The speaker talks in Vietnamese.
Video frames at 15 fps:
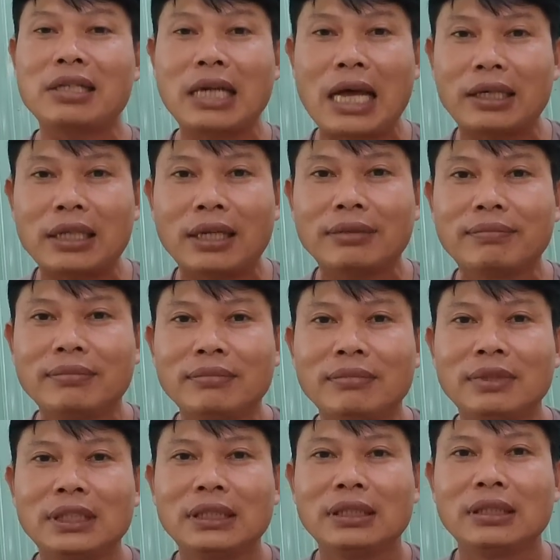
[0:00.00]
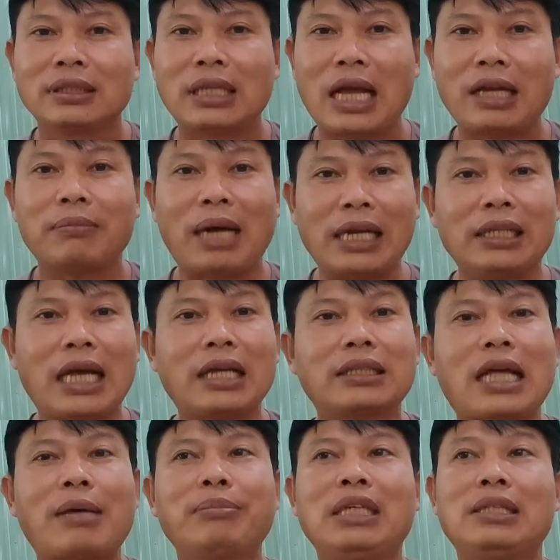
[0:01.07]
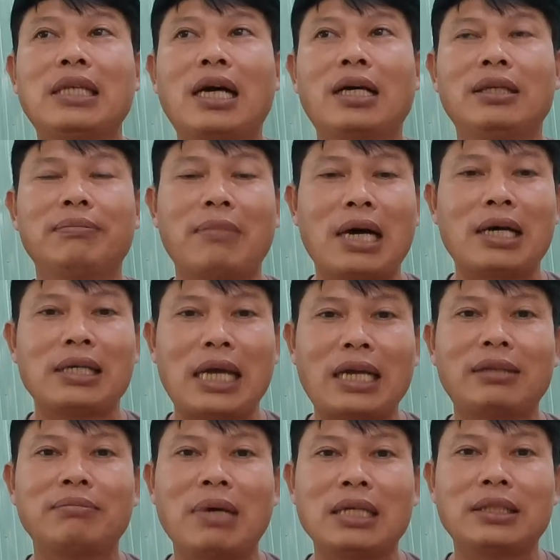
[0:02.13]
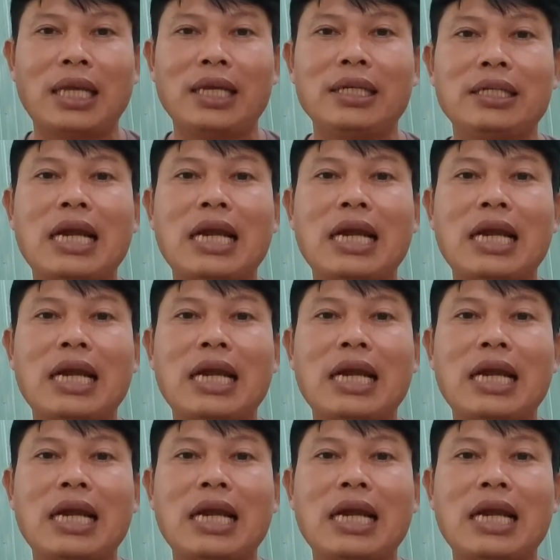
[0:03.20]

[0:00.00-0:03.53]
Tháng bảy, tháng tám đi chơi, mời anh mời chị đá chơi một chồng.